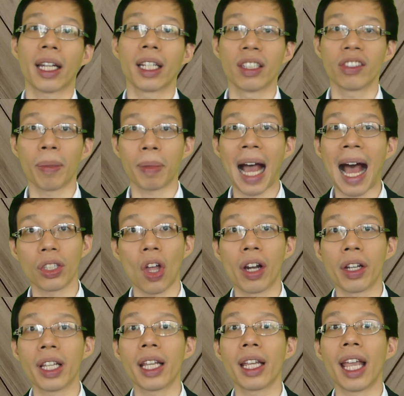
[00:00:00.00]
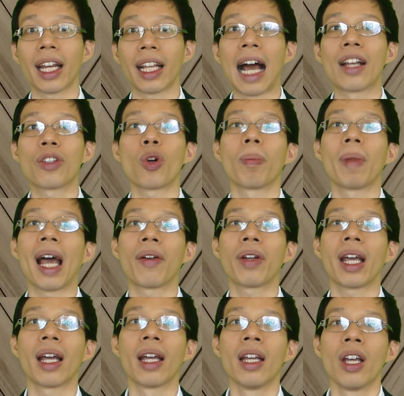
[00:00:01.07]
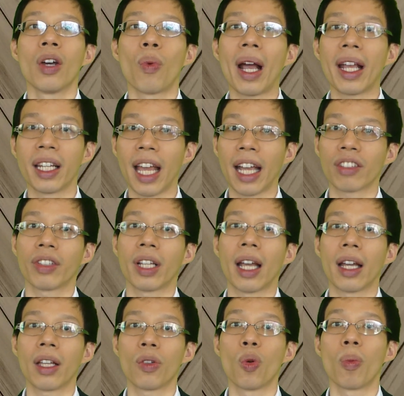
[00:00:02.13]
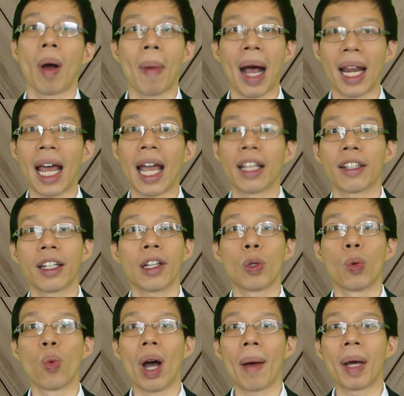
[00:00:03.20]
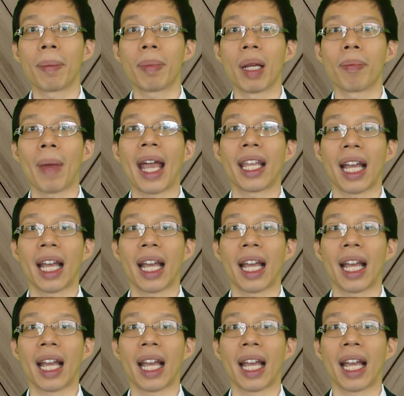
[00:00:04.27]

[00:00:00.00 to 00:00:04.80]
17-19 ตอนที่เหตุการณ์จบแล้วเนี่ยว่าอินเด็กซ์เนี่ยอยู่ประมาณไหนจะได้ดูว่ามันเปลี่ยนแปลง